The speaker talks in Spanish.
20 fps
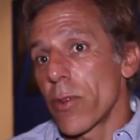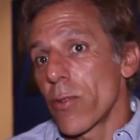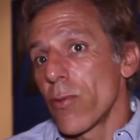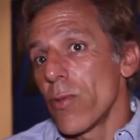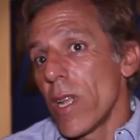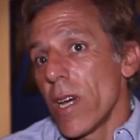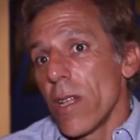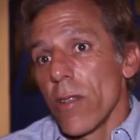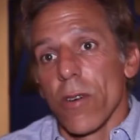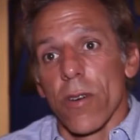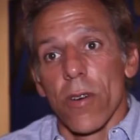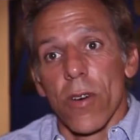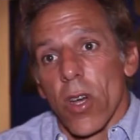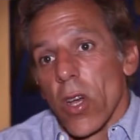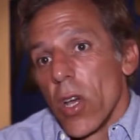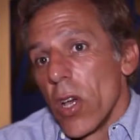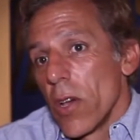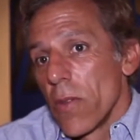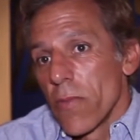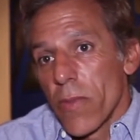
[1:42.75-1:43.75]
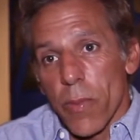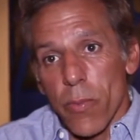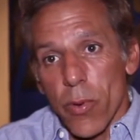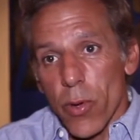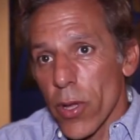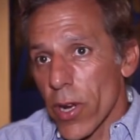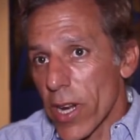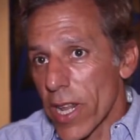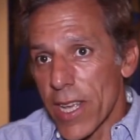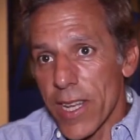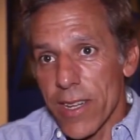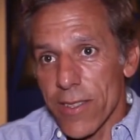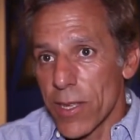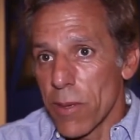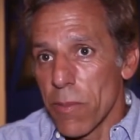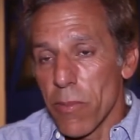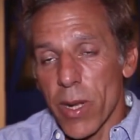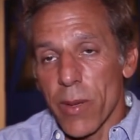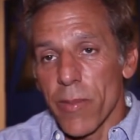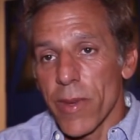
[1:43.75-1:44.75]
Por un lado, te podés reír
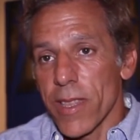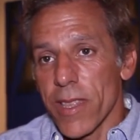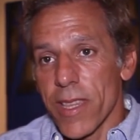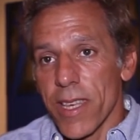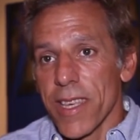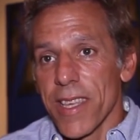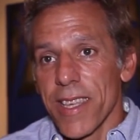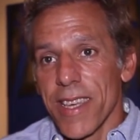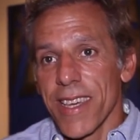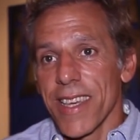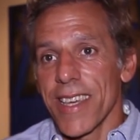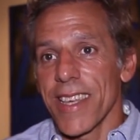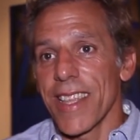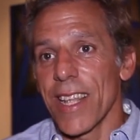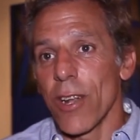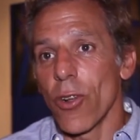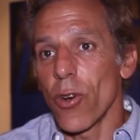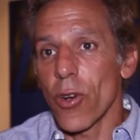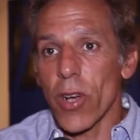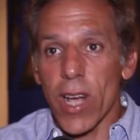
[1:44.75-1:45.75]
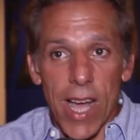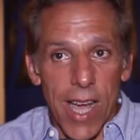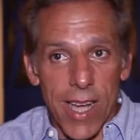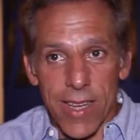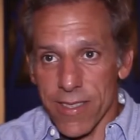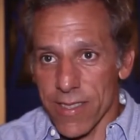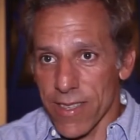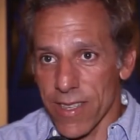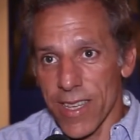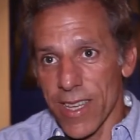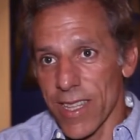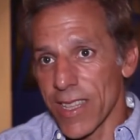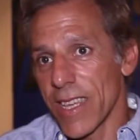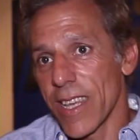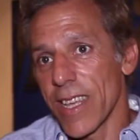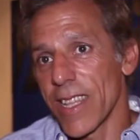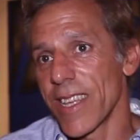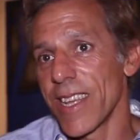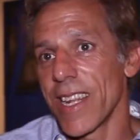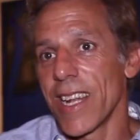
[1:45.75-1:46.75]
simplemente de, los gags que
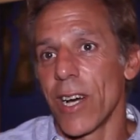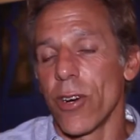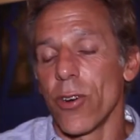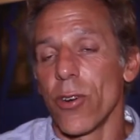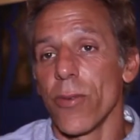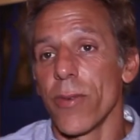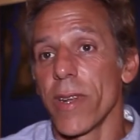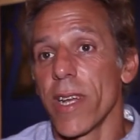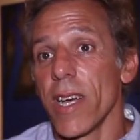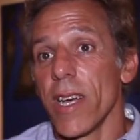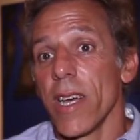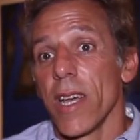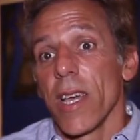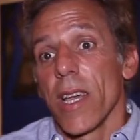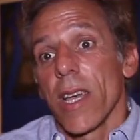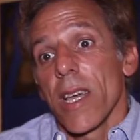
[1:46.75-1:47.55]
tiene la obra